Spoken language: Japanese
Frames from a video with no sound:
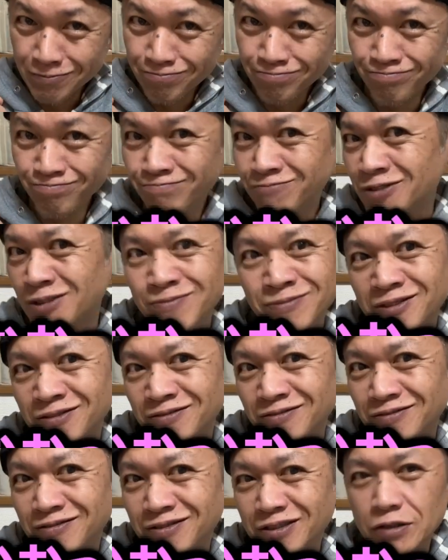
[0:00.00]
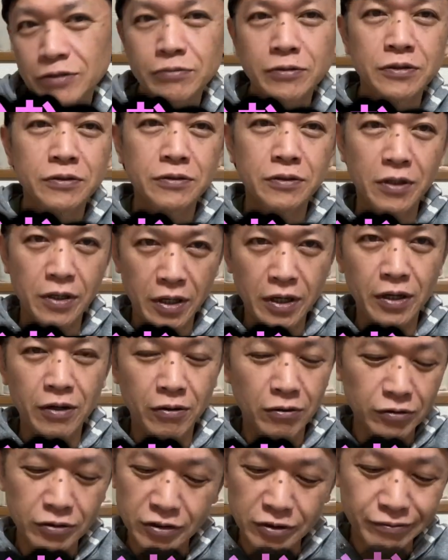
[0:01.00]
むむってします。はい。
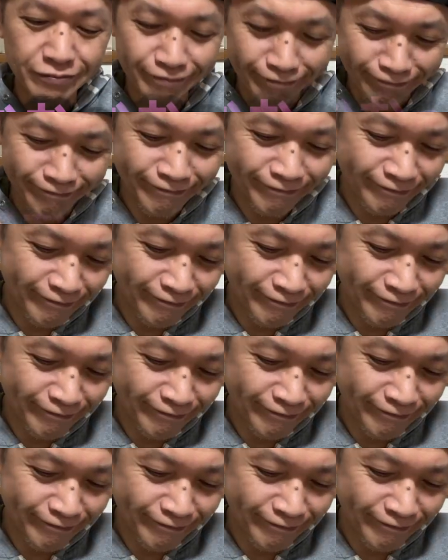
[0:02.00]
美味しい。うん。